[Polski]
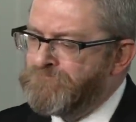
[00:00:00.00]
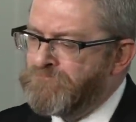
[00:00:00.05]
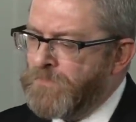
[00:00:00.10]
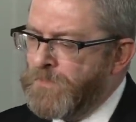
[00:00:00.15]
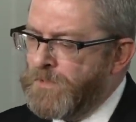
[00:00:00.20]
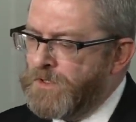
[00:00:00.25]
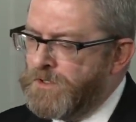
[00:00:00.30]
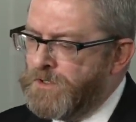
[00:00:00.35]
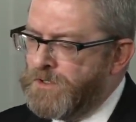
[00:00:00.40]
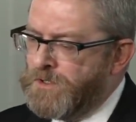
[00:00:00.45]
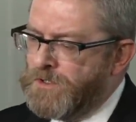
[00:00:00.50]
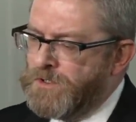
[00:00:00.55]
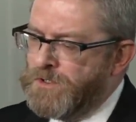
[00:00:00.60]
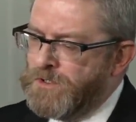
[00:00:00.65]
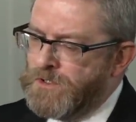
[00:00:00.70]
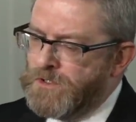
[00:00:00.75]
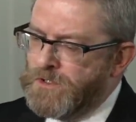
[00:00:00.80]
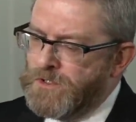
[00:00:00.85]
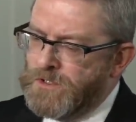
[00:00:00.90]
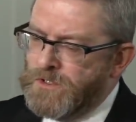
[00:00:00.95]
Y,
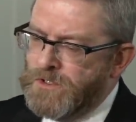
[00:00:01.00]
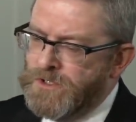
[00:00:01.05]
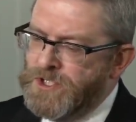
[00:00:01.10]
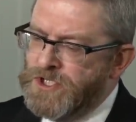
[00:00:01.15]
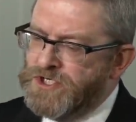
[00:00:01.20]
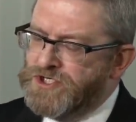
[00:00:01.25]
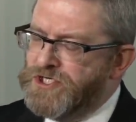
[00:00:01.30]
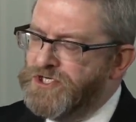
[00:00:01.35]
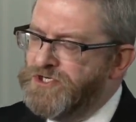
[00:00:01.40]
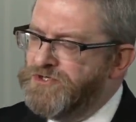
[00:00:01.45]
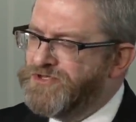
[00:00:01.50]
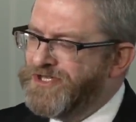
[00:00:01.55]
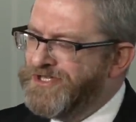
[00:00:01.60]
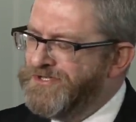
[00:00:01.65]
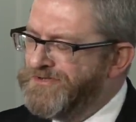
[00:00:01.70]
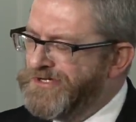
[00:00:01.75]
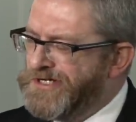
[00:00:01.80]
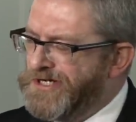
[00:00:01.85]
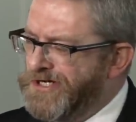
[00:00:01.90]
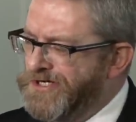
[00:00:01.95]
jeśli
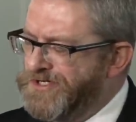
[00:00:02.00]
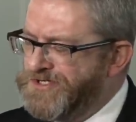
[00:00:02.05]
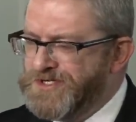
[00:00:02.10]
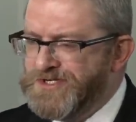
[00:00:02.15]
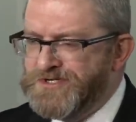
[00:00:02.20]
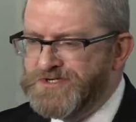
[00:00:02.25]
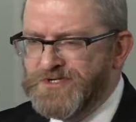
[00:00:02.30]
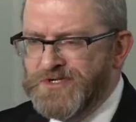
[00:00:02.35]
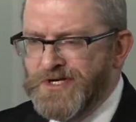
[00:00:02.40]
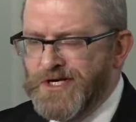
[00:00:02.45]
ten kryzys